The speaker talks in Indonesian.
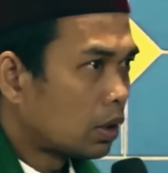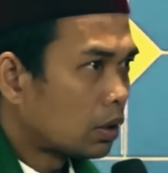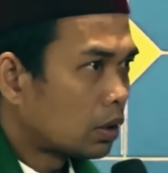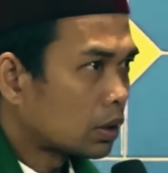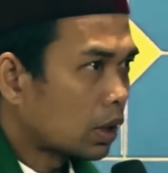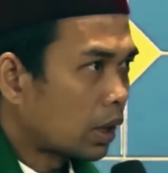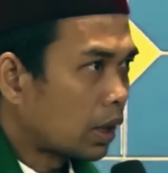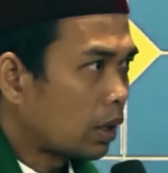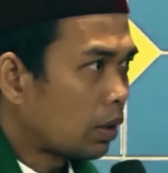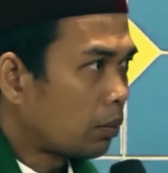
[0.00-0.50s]

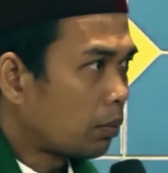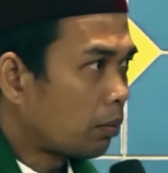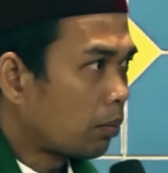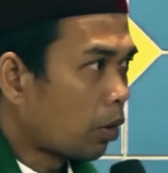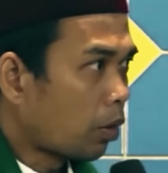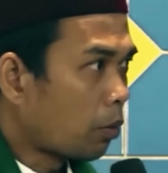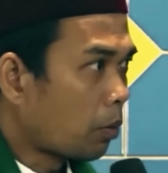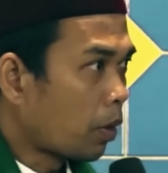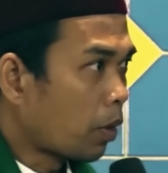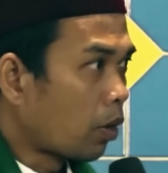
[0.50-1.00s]
Saya
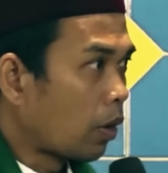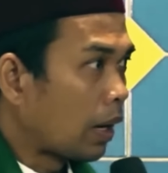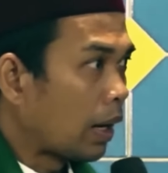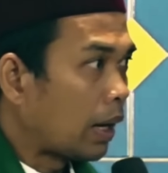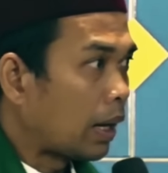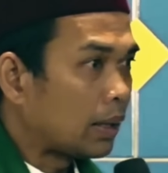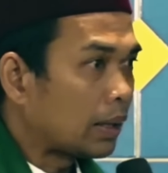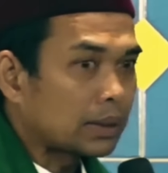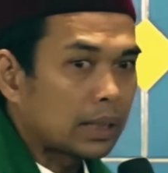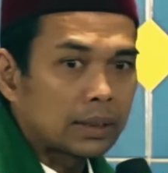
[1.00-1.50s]
mau
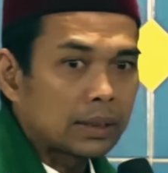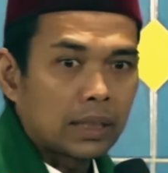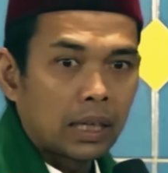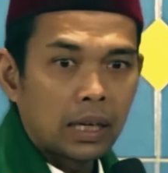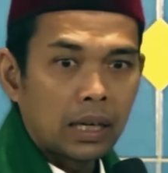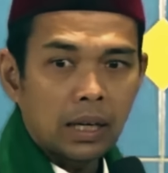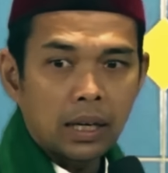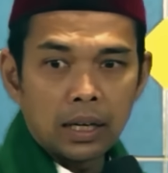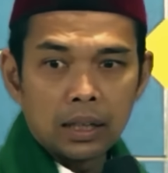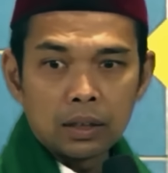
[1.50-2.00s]
menolak, saya
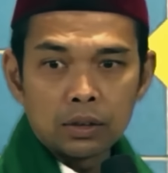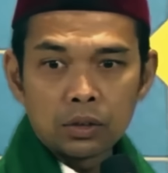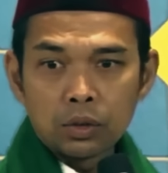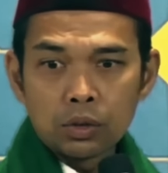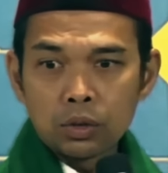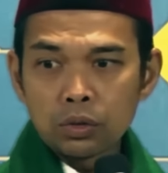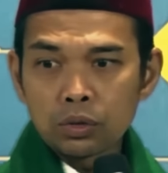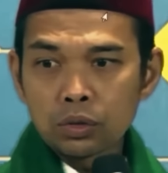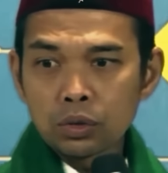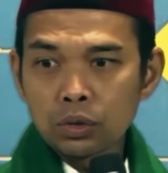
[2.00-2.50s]
sangka
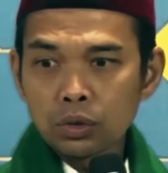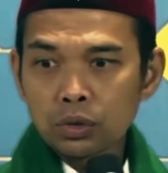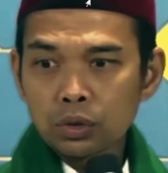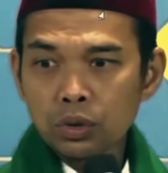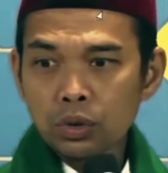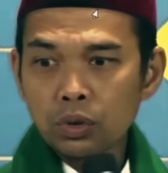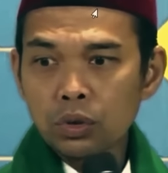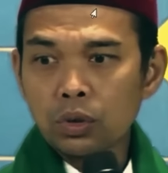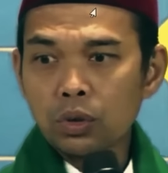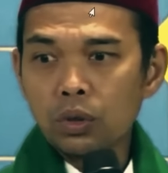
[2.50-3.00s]
itu
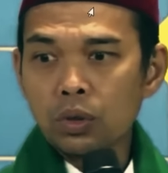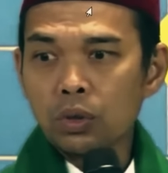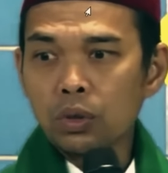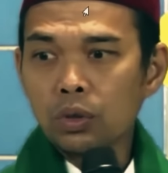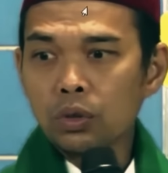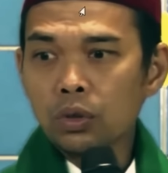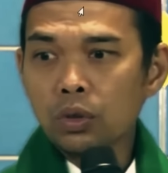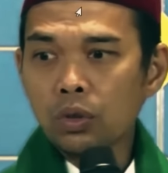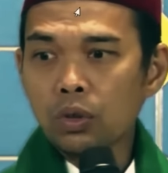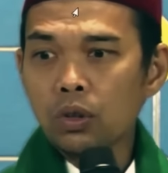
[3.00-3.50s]
susu
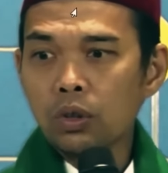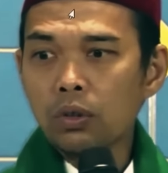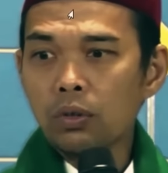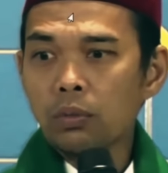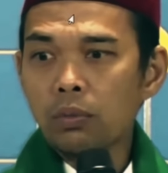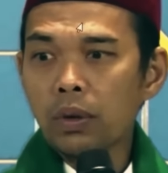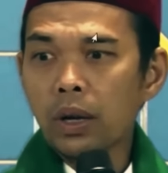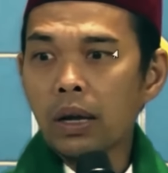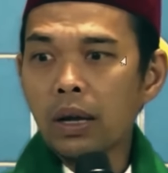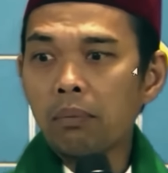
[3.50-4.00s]

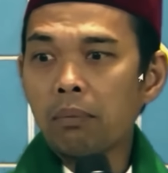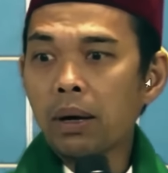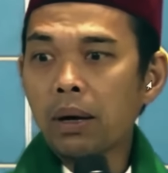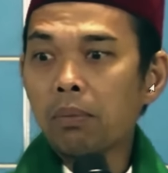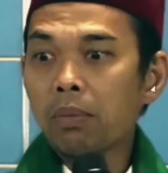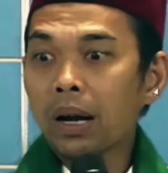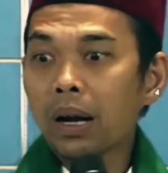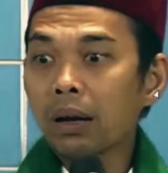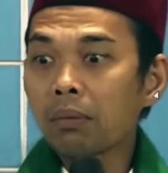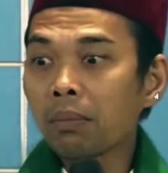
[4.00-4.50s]
untuk
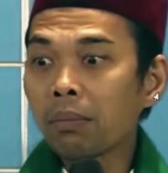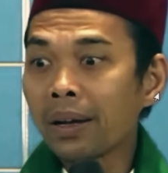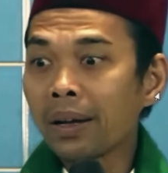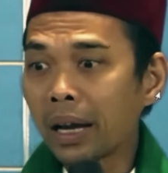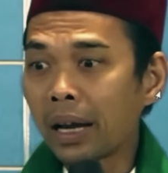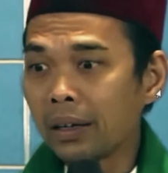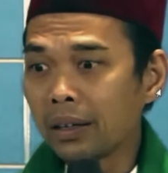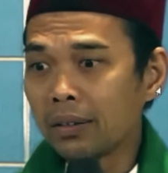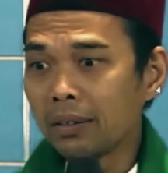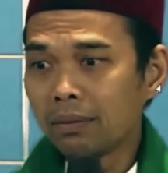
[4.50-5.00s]
menambah berat
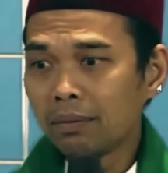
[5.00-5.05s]
badan.